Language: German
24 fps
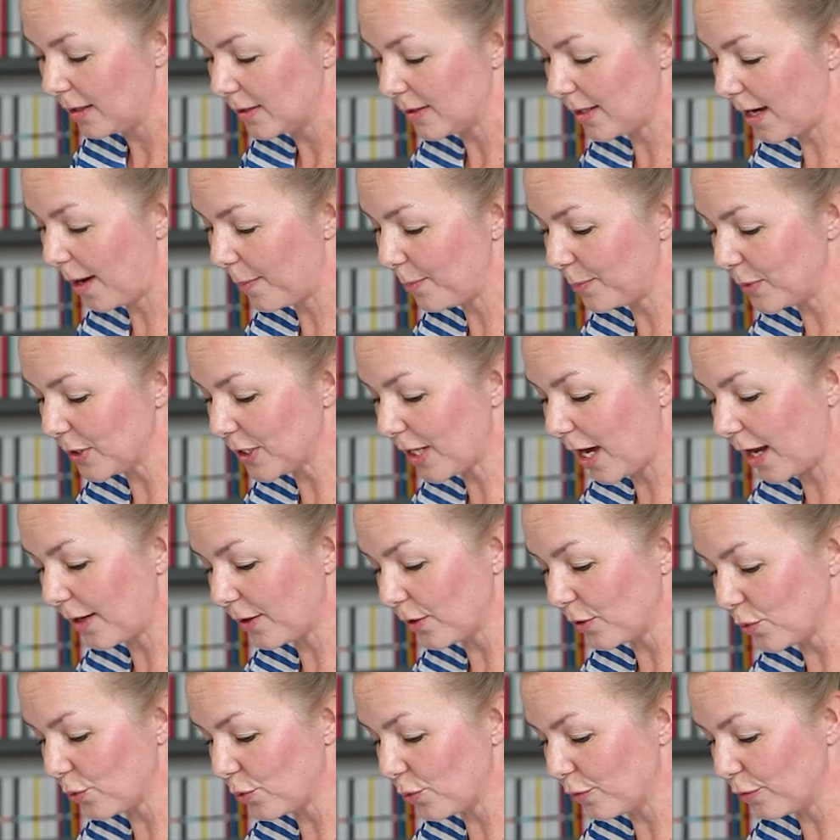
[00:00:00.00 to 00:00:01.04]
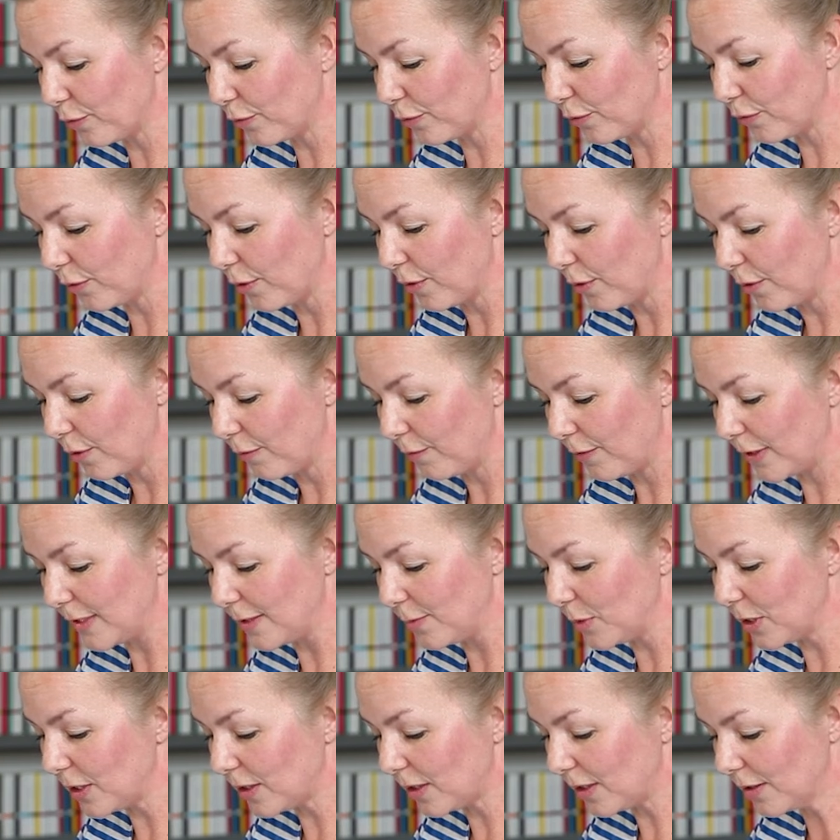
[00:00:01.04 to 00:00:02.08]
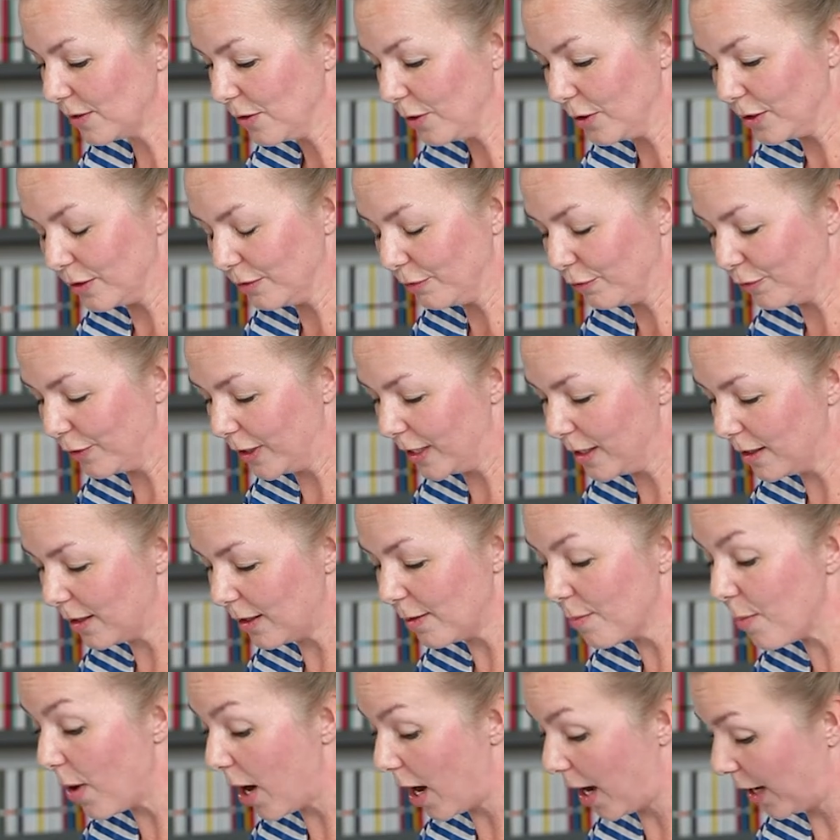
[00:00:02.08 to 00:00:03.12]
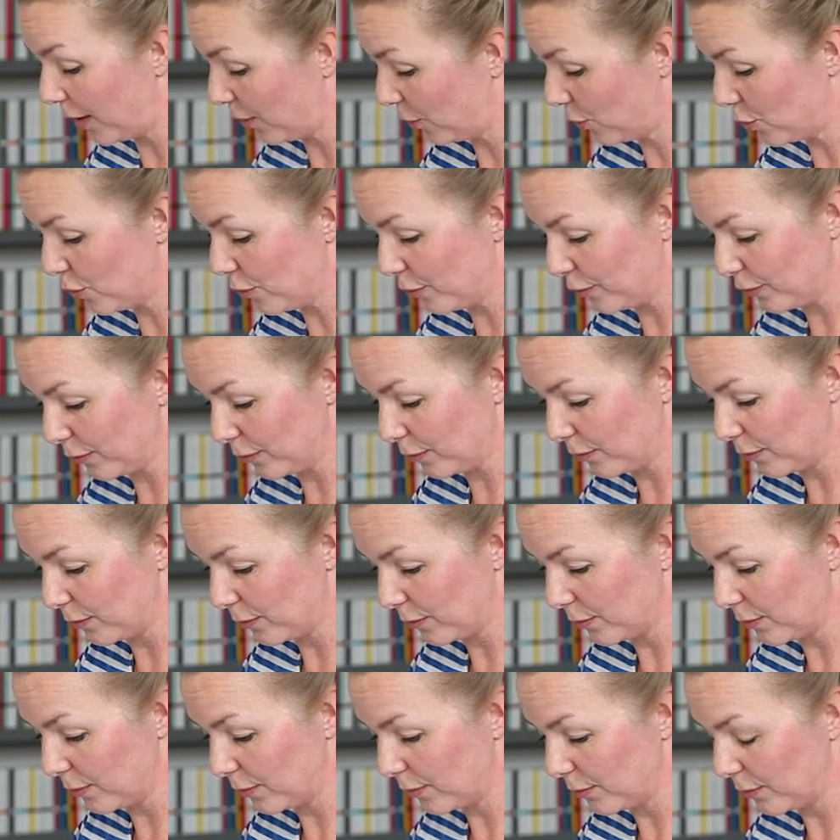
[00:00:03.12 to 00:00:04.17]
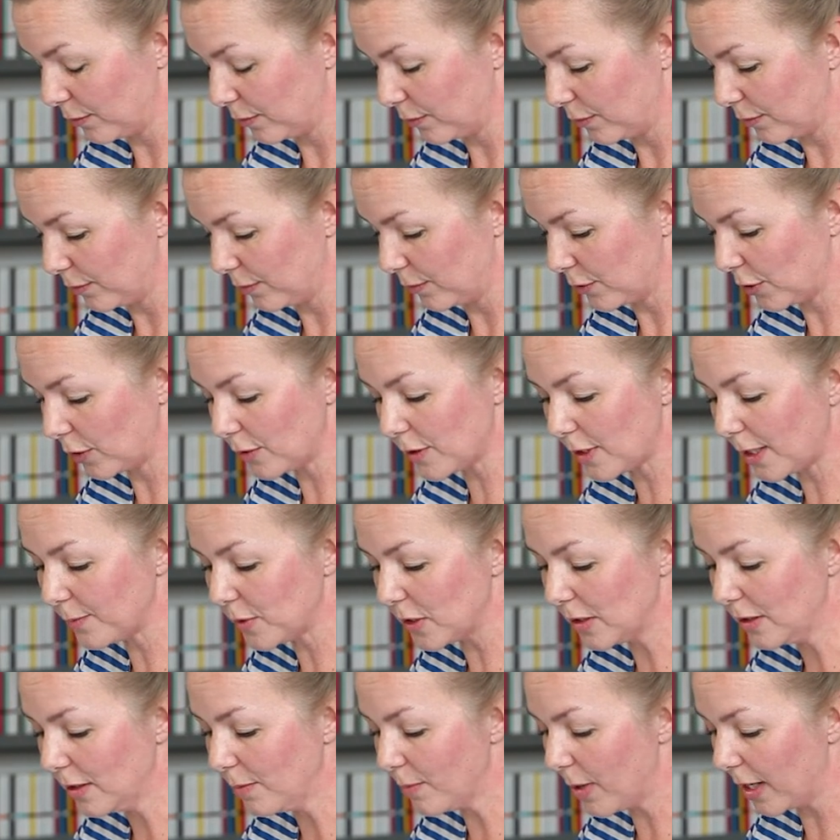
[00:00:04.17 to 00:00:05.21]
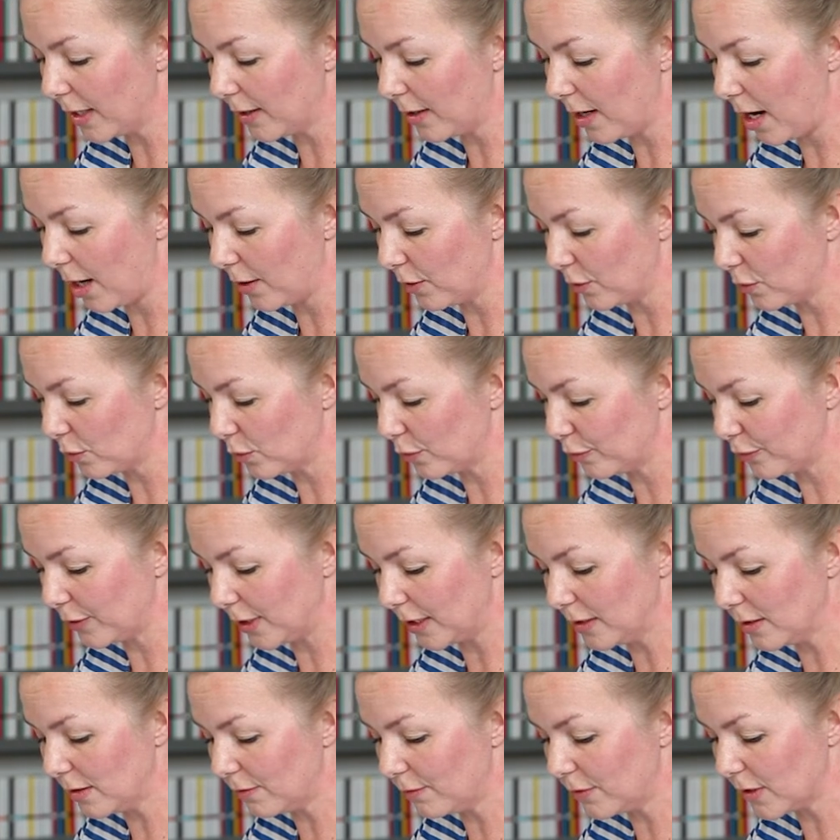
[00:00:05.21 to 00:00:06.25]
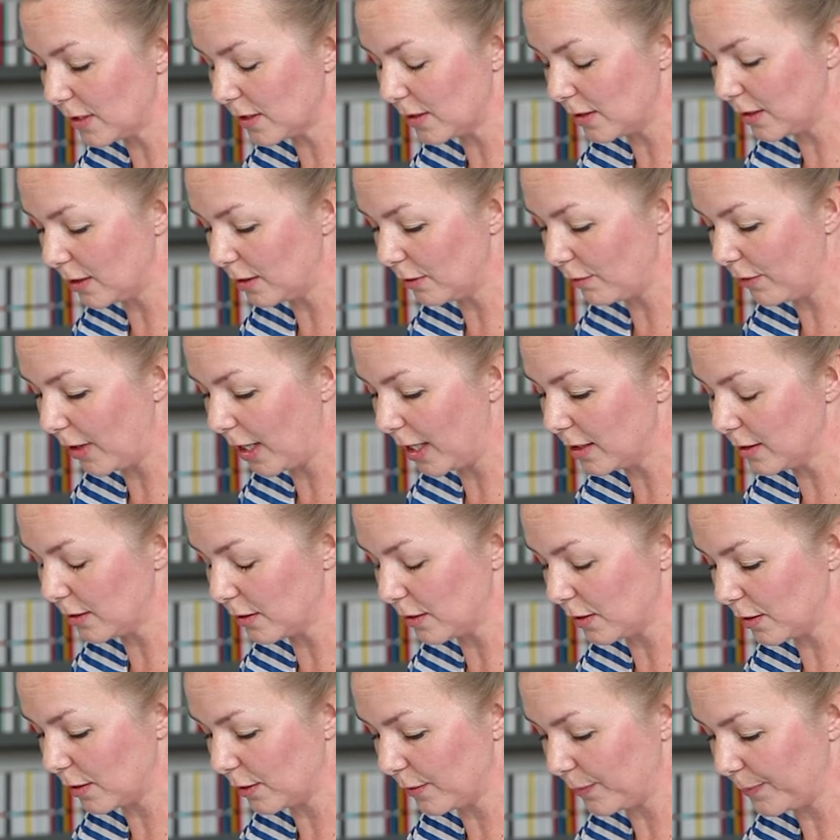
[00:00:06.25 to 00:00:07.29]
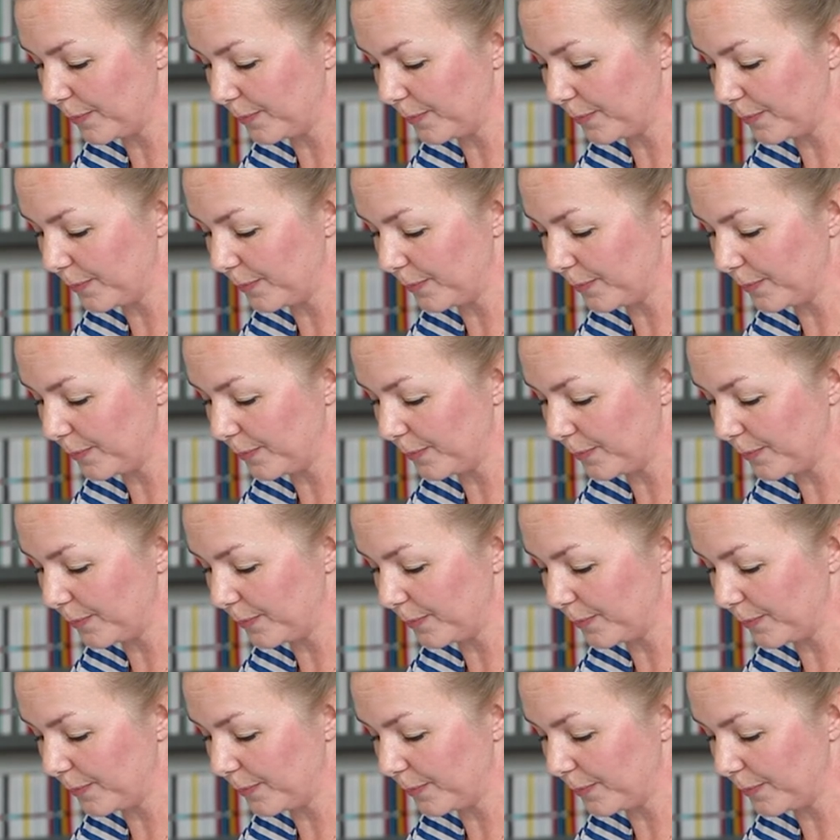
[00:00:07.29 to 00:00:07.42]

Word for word: Sie haben mich angerufen, weil Sie mich in solchen Fällen immer anrufen. Sonst haben Sie niemanden angerufen, denn Sie wissen nicht, wer er ist.